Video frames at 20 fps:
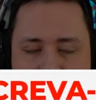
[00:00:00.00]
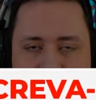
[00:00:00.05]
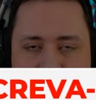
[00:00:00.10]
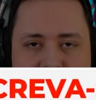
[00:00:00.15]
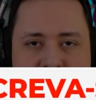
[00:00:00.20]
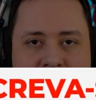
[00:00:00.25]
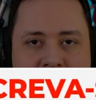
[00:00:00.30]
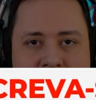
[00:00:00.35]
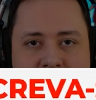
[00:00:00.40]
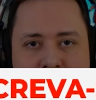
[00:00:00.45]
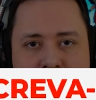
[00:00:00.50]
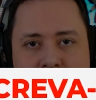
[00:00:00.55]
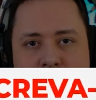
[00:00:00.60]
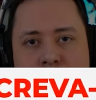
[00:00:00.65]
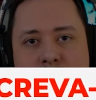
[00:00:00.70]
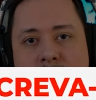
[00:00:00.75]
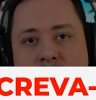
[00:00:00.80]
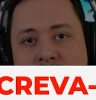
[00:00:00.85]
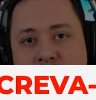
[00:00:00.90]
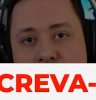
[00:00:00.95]
notificação dos
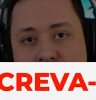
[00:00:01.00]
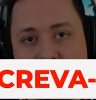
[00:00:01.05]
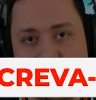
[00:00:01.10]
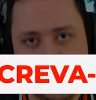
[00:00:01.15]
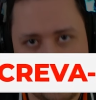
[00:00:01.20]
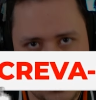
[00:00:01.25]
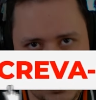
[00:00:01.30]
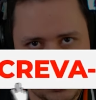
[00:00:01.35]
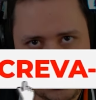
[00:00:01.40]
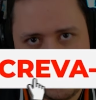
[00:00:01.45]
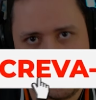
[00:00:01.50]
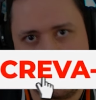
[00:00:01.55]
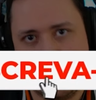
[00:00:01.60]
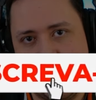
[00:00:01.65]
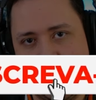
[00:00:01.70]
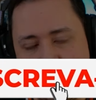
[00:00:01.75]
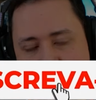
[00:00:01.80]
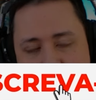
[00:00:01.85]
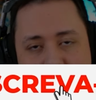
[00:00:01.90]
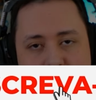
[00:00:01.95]
próximos vídeos. É
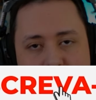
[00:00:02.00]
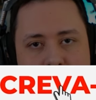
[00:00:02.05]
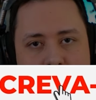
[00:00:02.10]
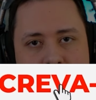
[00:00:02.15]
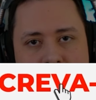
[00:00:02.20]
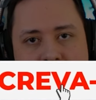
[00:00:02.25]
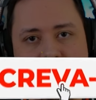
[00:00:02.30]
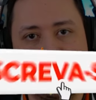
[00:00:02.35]
uma regra do YouTube